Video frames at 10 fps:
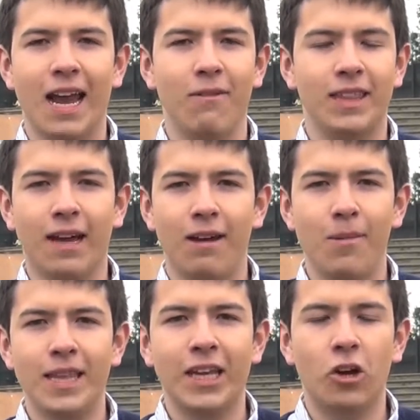
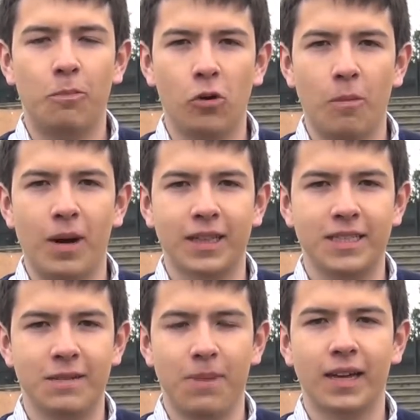lamentablemente no pudo
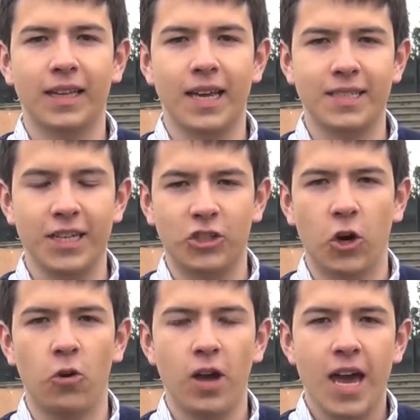participar de este
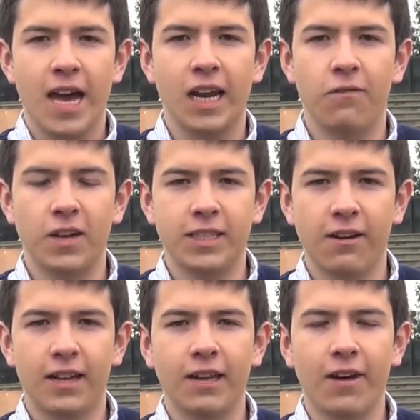show en el
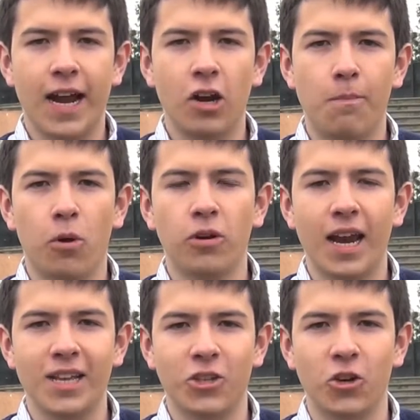festival de verano por
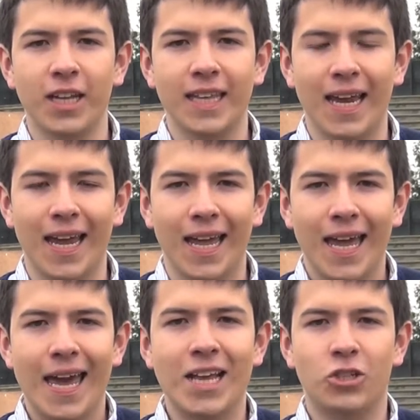una lesión que tiene
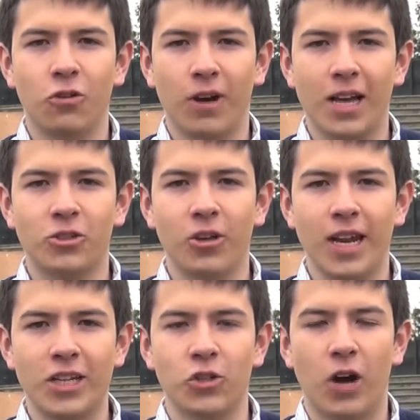en su brazo
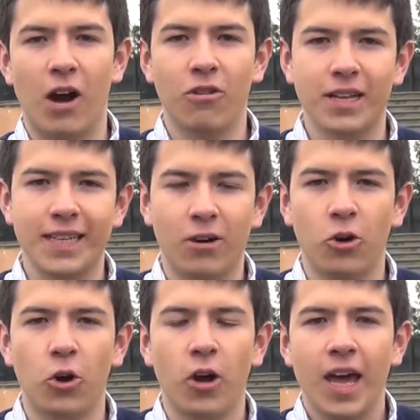derecho, aunque
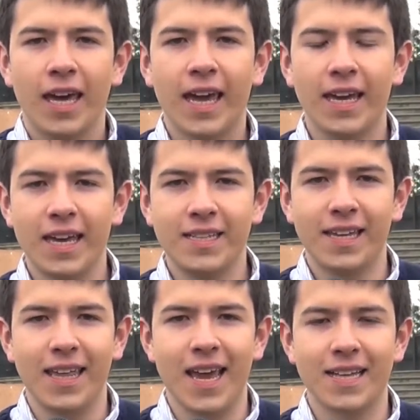aseguró que en
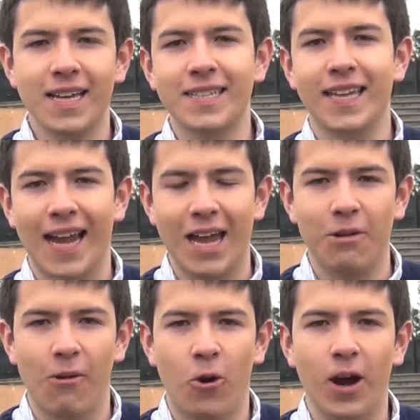15 días estará de
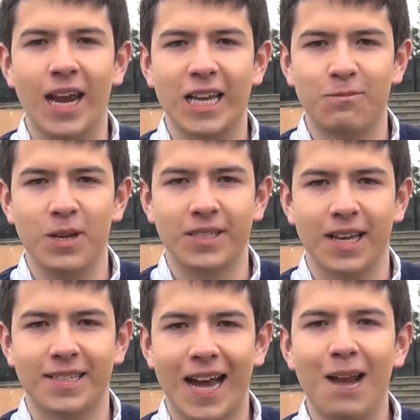nuevo en las
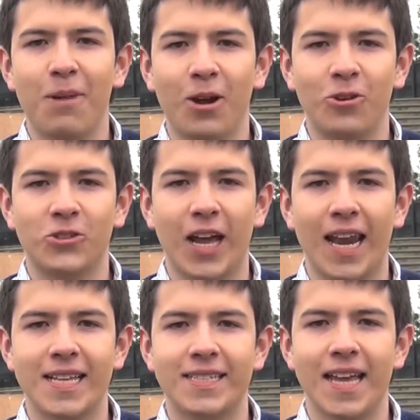pistas. Álvaro
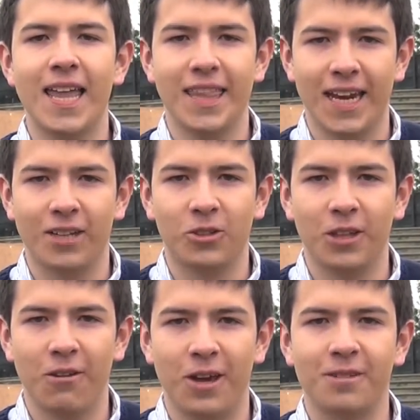González en
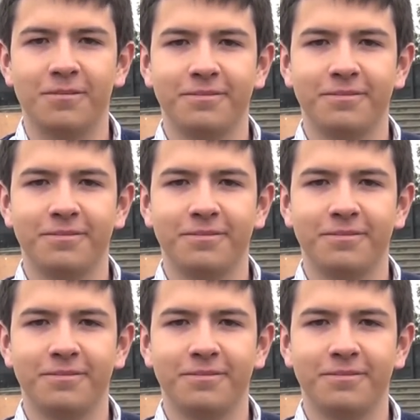Directo TV.